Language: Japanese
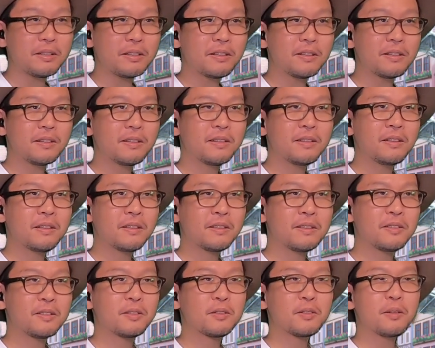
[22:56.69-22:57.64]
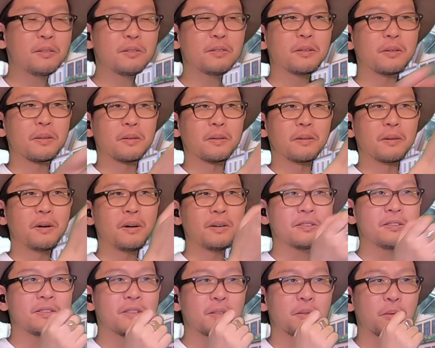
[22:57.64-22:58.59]
いや、だって、
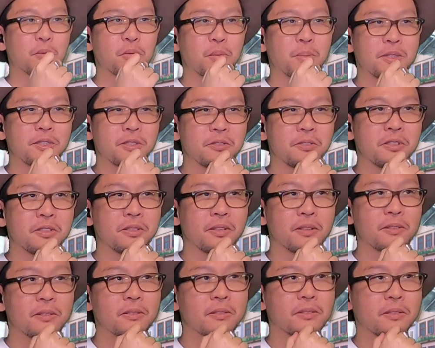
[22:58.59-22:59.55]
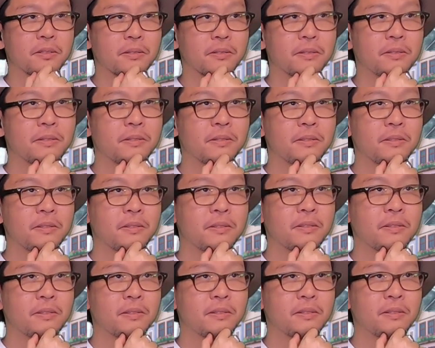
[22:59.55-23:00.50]
あずさのことめちゃくちゃ慕ってるじゃん。あ
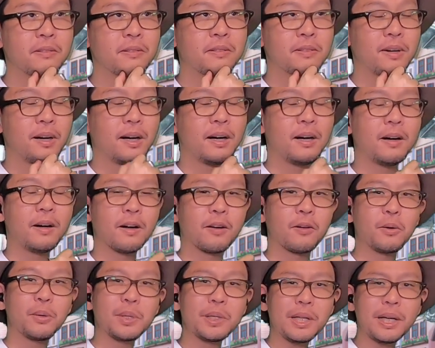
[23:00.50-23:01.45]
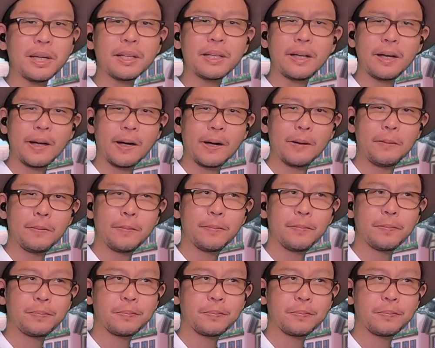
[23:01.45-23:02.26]
あ、これであれだ。